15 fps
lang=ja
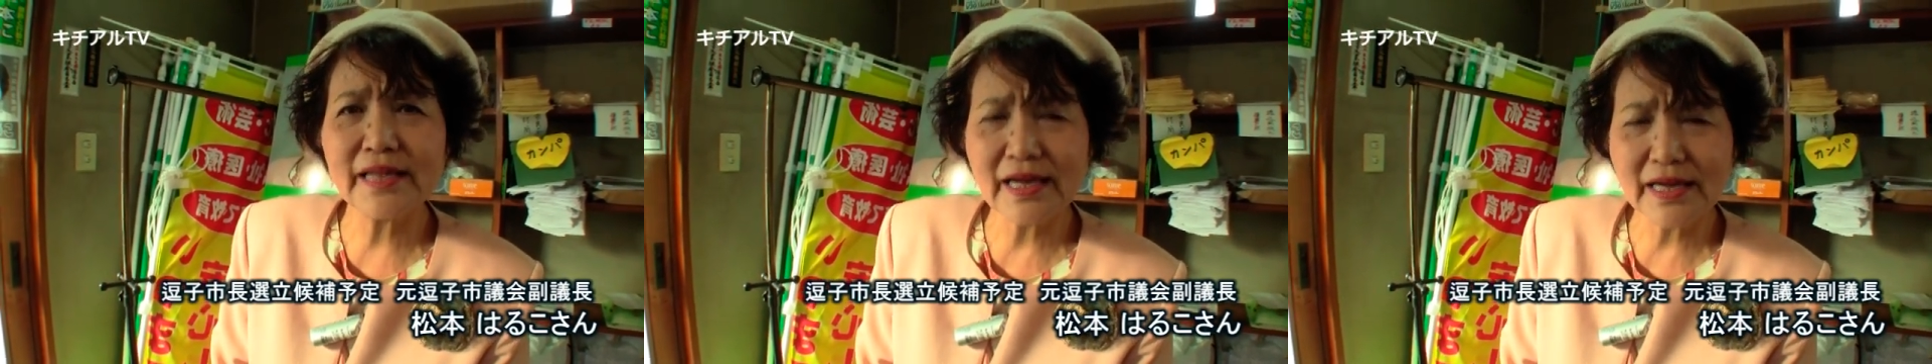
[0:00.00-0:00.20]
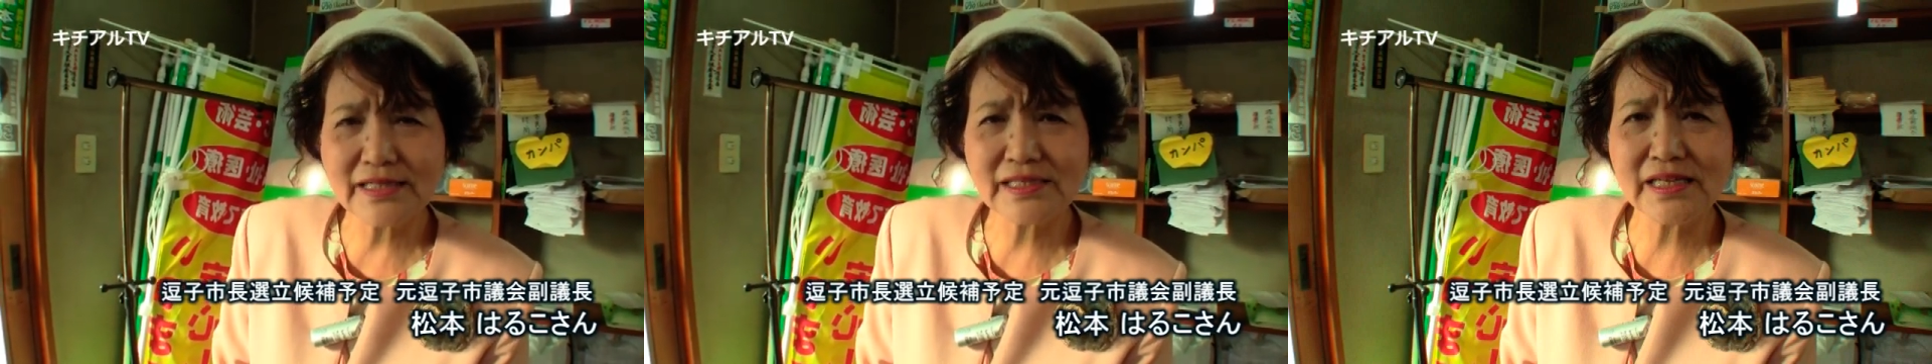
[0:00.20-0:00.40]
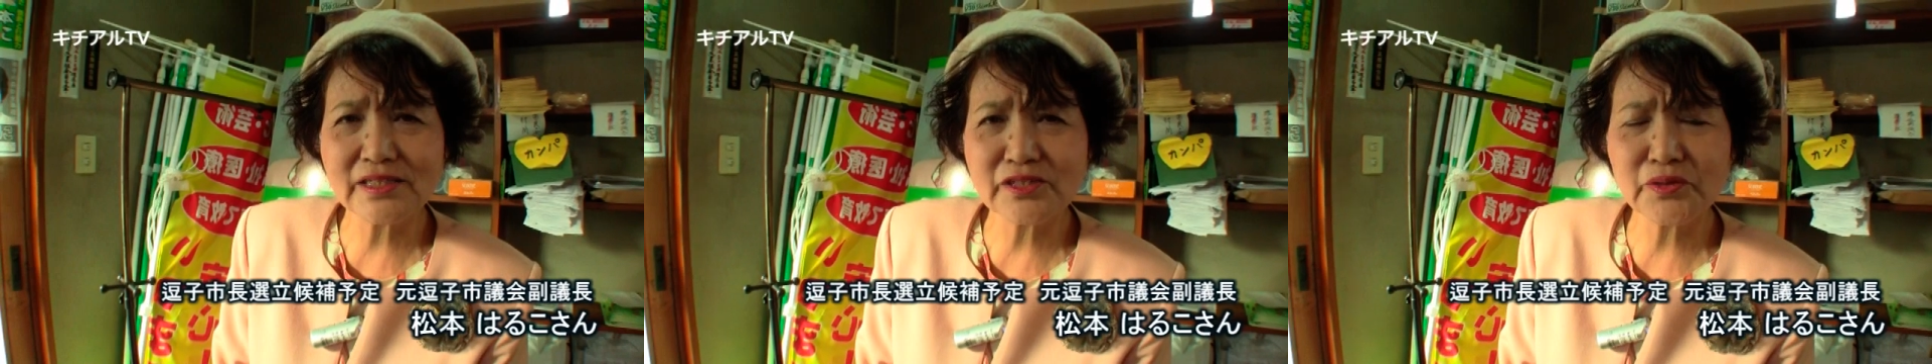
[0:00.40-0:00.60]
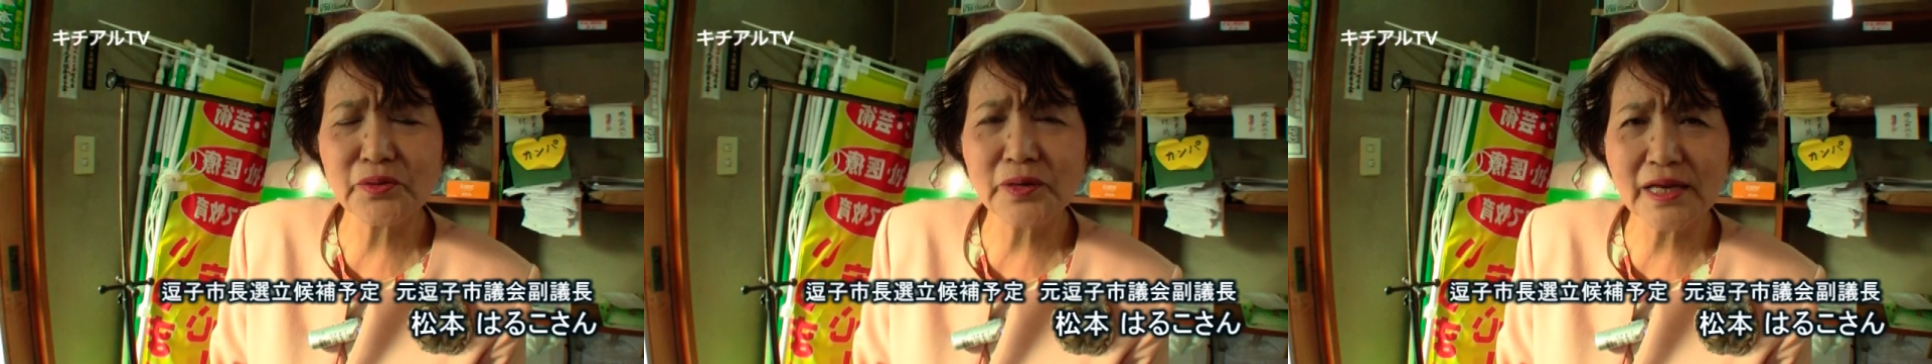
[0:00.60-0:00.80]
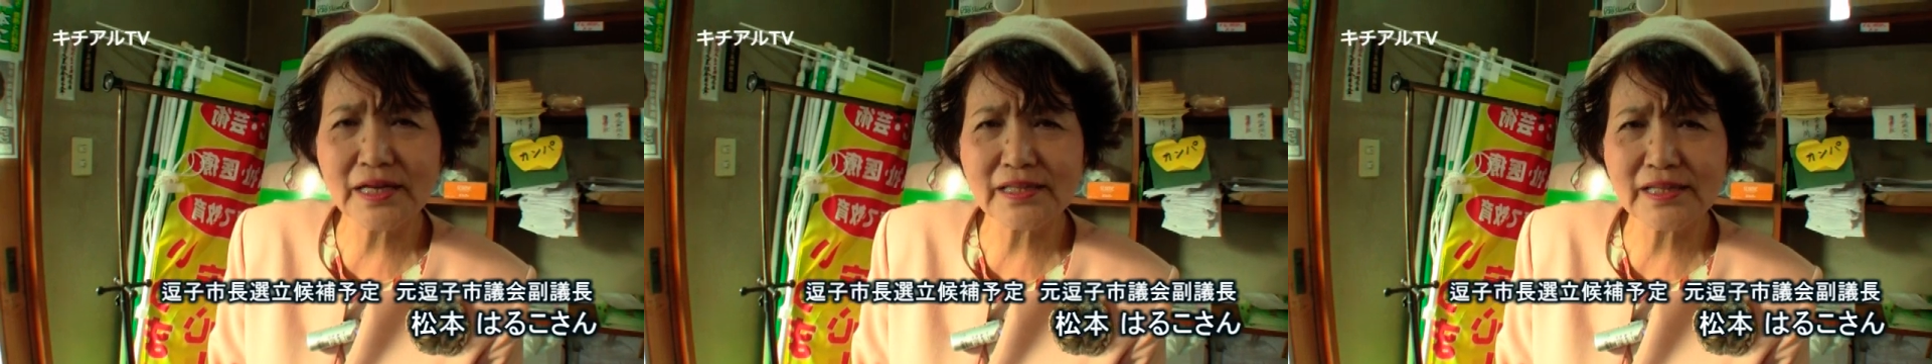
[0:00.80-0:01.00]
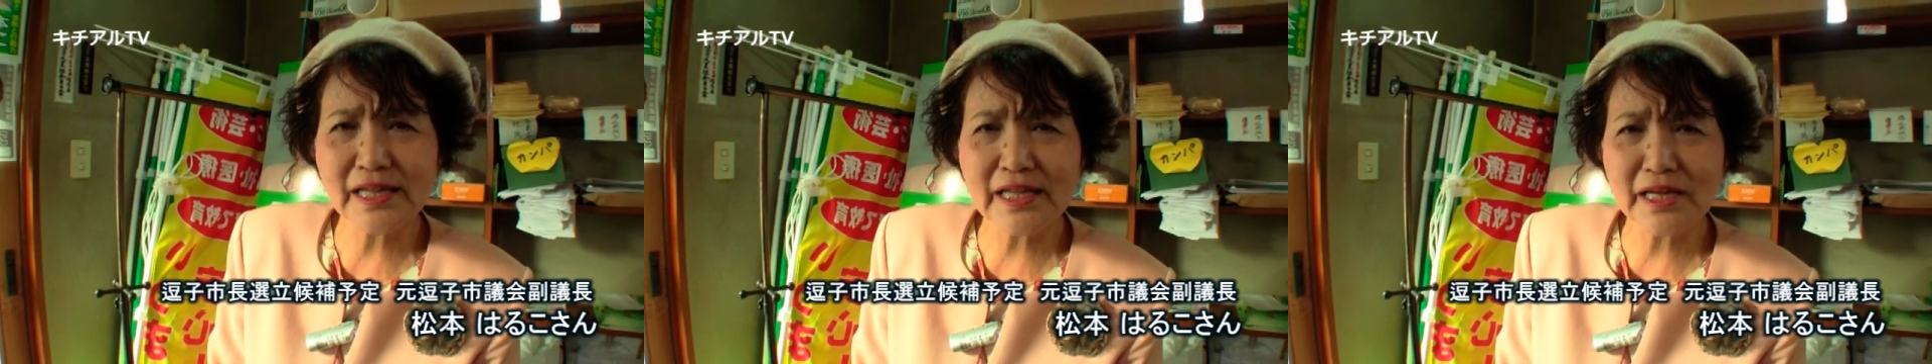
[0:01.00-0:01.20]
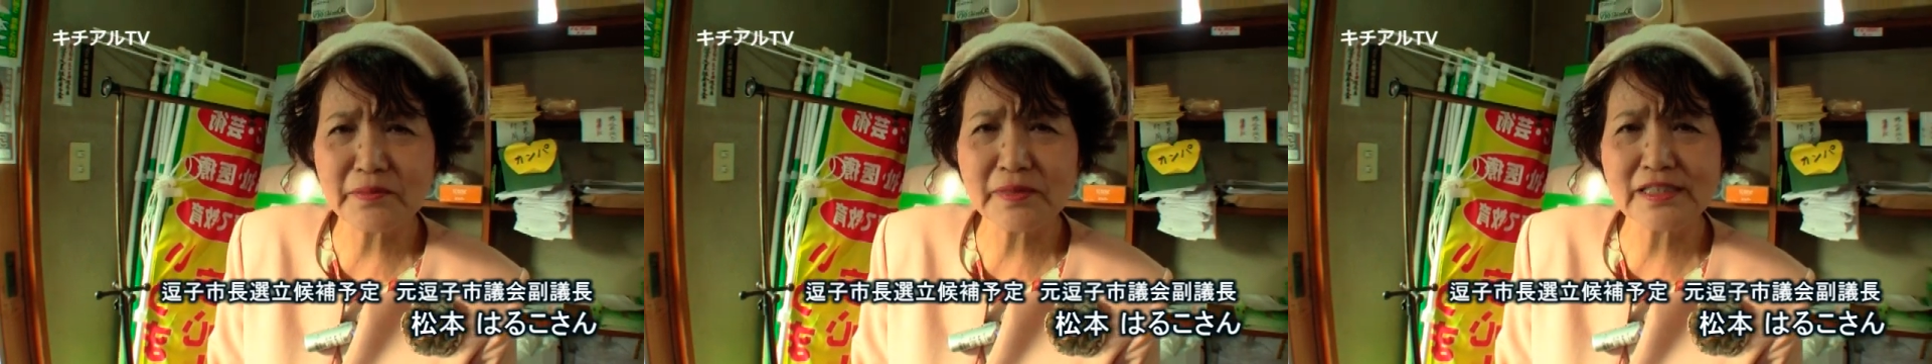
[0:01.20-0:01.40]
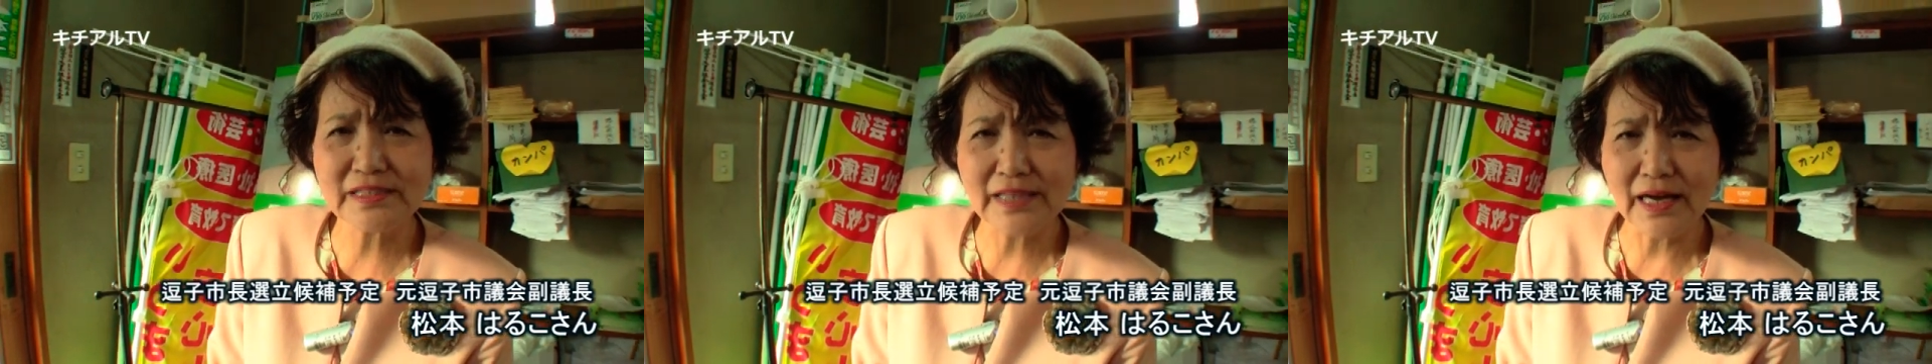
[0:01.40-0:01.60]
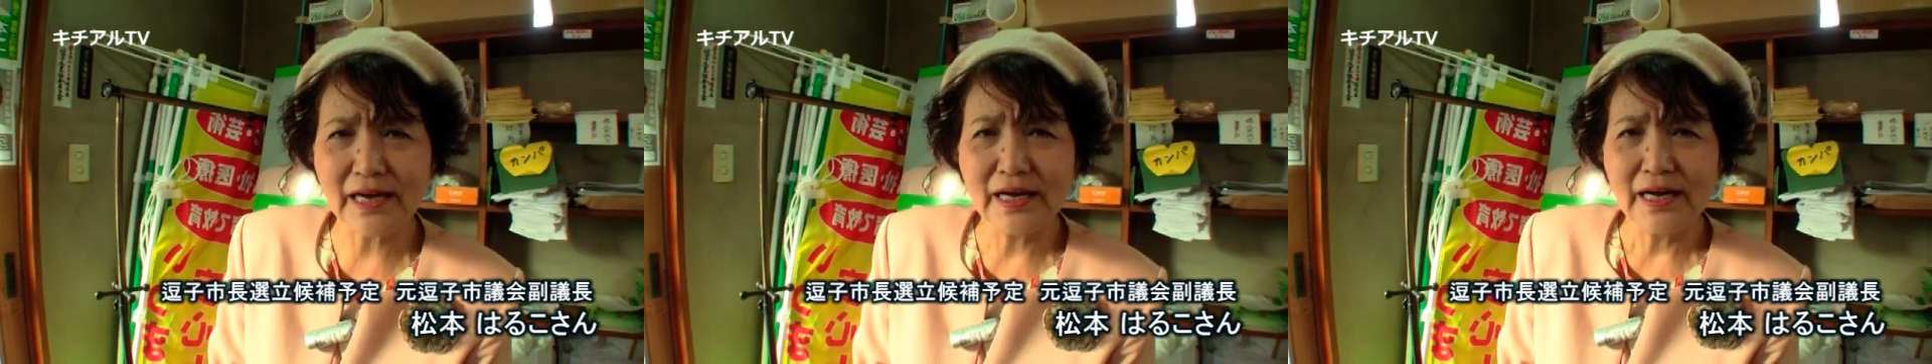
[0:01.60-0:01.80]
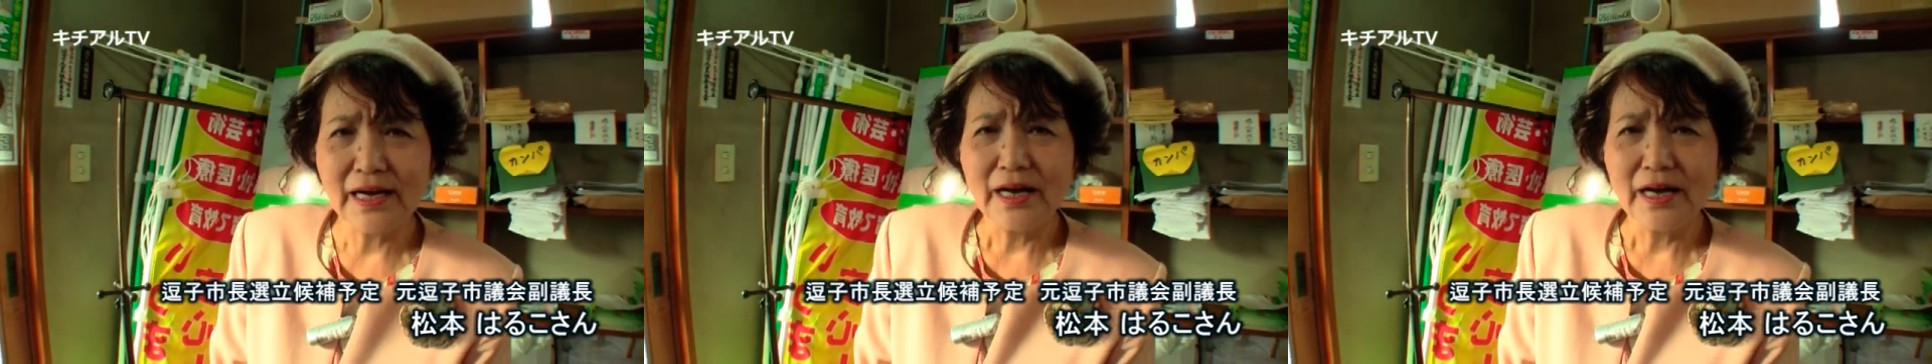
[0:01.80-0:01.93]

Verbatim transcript: 平成15年に出てきました。